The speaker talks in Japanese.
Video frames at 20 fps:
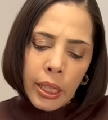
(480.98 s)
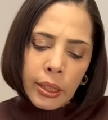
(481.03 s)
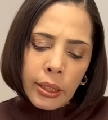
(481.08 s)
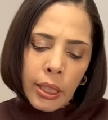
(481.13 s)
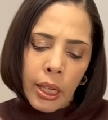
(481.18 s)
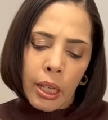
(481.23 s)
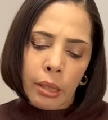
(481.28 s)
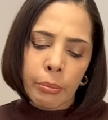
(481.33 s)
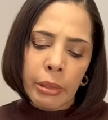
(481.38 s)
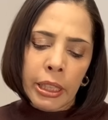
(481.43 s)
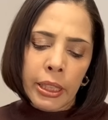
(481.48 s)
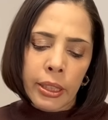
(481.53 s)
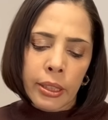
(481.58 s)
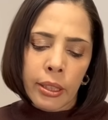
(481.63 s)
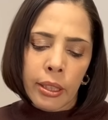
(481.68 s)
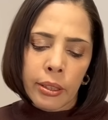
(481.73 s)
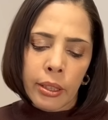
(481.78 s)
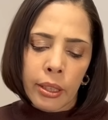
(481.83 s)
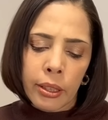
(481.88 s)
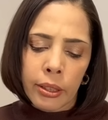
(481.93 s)
に
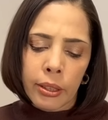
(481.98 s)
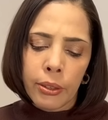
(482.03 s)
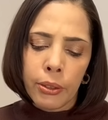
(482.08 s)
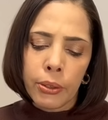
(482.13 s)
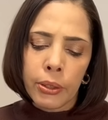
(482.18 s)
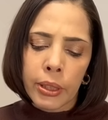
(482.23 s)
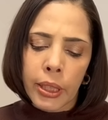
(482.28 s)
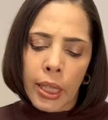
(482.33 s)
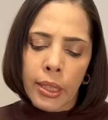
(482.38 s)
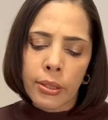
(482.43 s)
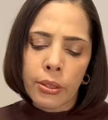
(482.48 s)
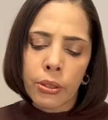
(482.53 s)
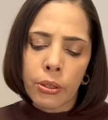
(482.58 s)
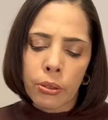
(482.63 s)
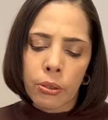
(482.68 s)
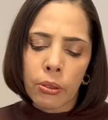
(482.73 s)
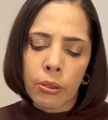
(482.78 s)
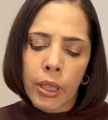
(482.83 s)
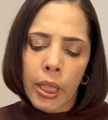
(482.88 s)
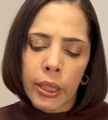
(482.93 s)
アメリカが日本に圧
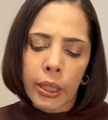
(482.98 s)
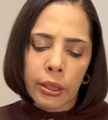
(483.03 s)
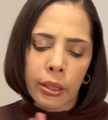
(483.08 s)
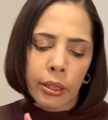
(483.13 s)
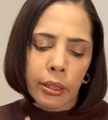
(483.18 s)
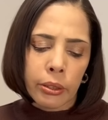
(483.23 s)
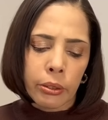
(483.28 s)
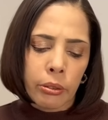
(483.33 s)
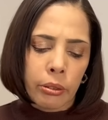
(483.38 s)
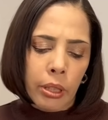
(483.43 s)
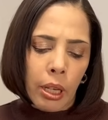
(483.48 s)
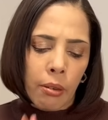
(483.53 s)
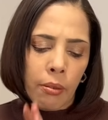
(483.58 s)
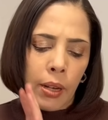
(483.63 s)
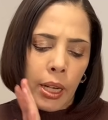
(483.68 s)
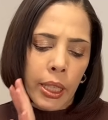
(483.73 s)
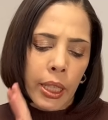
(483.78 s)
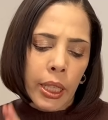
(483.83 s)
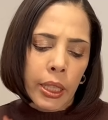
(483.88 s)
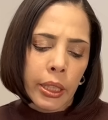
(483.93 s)
力をかけたかどうか
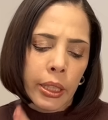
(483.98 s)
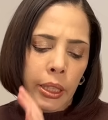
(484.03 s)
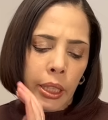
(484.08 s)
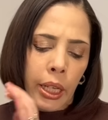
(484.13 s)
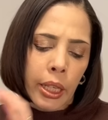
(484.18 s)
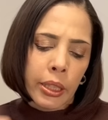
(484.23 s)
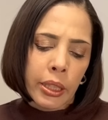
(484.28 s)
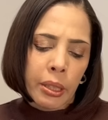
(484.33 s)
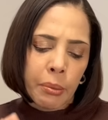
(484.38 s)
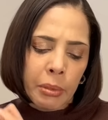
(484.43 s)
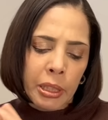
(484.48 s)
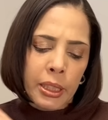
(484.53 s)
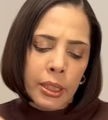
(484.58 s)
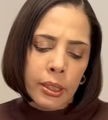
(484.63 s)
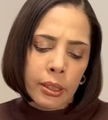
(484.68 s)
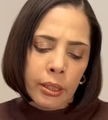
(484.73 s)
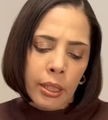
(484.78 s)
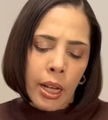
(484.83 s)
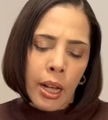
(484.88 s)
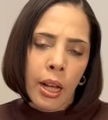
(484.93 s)
わかりかねま
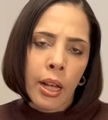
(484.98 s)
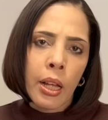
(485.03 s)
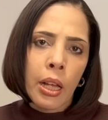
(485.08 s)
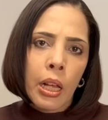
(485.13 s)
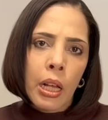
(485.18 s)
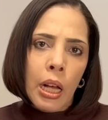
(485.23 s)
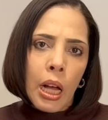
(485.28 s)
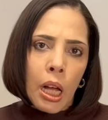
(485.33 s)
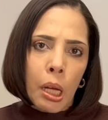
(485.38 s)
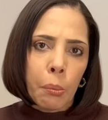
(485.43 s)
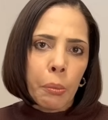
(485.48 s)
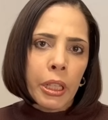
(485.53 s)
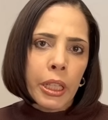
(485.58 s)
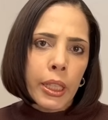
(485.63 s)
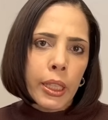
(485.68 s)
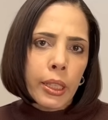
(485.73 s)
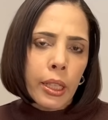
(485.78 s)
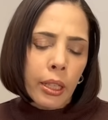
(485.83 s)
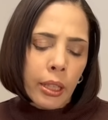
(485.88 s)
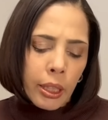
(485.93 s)
すが、
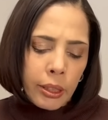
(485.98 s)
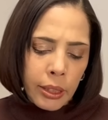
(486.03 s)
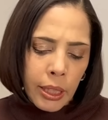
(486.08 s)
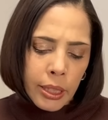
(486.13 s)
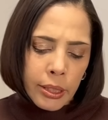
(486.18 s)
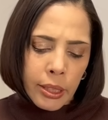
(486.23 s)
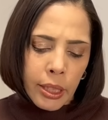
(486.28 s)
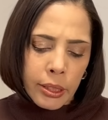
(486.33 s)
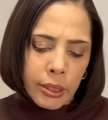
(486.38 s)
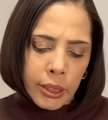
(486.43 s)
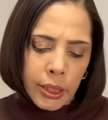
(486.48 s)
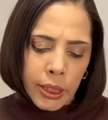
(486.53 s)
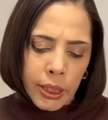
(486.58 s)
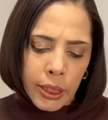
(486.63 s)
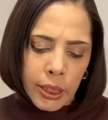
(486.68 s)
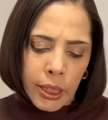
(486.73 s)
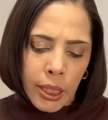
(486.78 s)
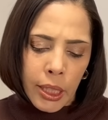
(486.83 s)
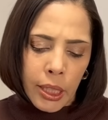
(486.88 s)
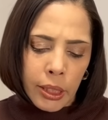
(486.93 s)
アメリカが名指し
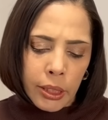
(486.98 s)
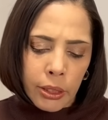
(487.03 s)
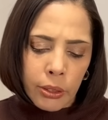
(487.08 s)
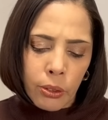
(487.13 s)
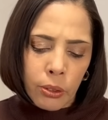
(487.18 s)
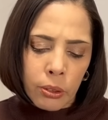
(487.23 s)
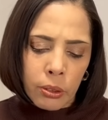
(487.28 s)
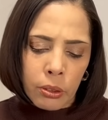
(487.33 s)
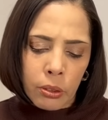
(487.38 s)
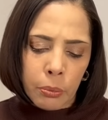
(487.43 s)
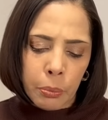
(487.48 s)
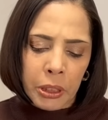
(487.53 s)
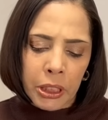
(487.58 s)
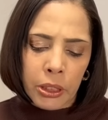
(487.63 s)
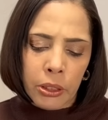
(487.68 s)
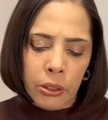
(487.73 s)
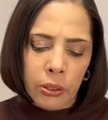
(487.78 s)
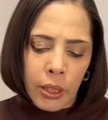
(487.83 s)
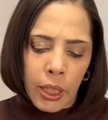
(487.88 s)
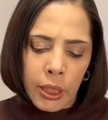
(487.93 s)
して日本の美
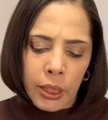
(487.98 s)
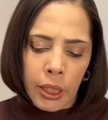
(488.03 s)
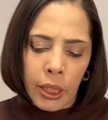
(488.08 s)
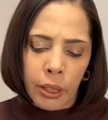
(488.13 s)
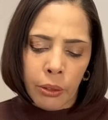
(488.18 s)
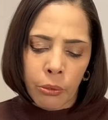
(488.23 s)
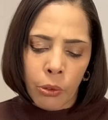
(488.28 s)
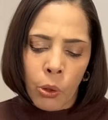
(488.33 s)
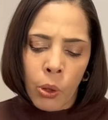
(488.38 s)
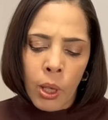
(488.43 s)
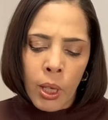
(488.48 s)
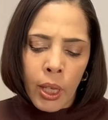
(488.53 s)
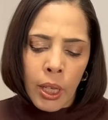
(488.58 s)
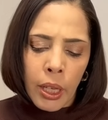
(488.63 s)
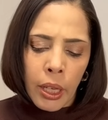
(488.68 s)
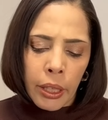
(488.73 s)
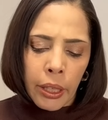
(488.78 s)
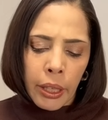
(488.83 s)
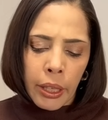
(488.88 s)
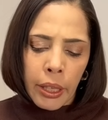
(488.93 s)
中派議員を
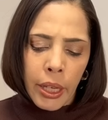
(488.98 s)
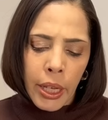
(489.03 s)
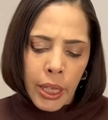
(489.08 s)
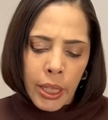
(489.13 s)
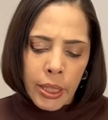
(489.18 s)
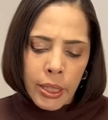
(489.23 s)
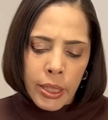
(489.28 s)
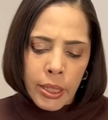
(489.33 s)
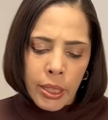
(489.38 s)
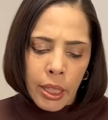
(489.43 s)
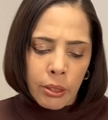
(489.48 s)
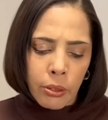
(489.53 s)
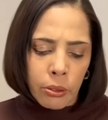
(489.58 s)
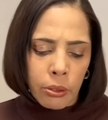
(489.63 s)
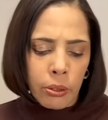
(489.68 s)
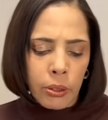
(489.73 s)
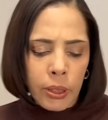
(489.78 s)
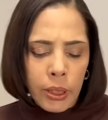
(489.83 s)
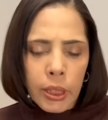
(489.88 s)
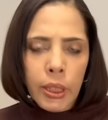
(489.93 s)
批判したと
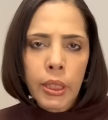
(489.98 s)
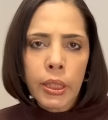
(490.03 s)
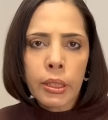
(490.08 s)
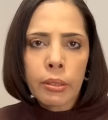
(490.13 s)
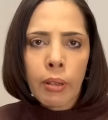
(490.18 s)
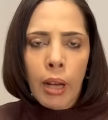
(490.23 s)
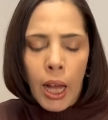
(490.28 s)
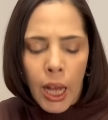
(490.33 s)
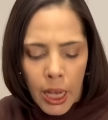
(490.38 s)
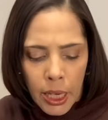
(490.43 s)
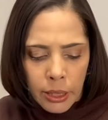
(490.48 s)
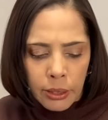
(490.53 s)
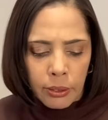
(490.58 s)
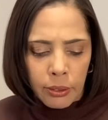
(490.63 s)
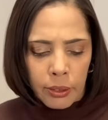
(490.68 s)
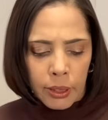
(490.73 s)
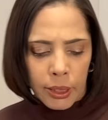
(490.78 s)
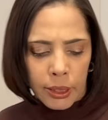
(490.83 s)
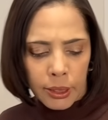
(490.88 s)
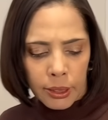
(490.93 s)
いう事実はある
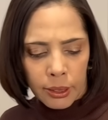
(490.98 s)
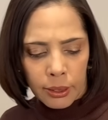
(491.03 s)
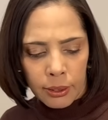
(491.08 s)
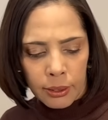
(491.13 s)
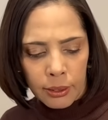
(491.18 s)
んです。